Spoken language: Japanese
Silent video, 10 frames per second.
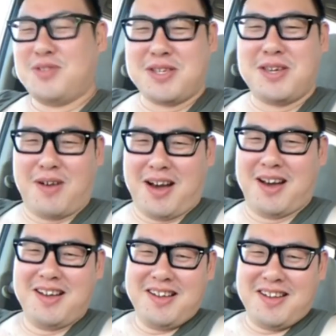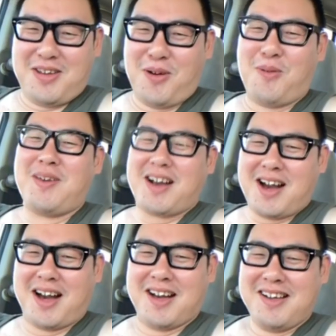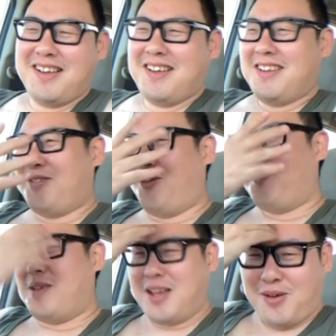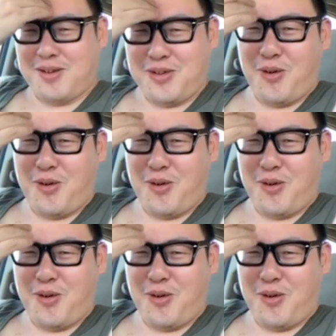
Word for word: 臼井は両目か、両目で